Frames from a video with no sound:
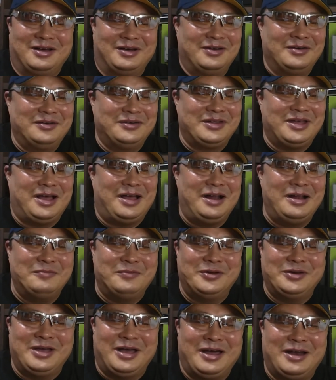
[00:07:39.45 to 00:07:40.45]
어, 그냥
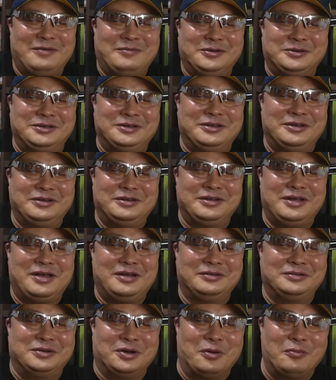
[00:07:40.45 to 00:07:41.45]
할머니, 할아버지들이
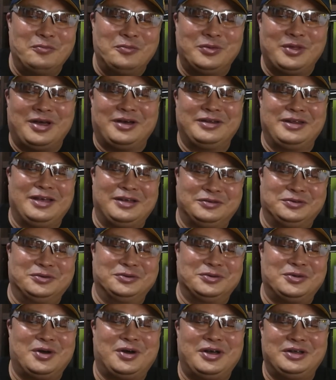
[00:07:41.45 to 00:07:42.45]
그냥 전부 다 그냥
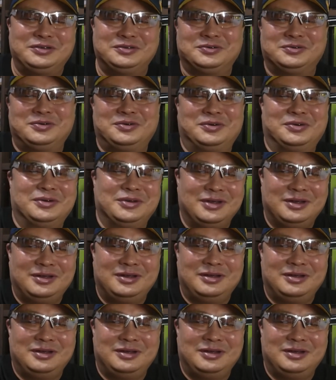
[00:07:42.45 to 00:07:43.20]
줄 서가지고,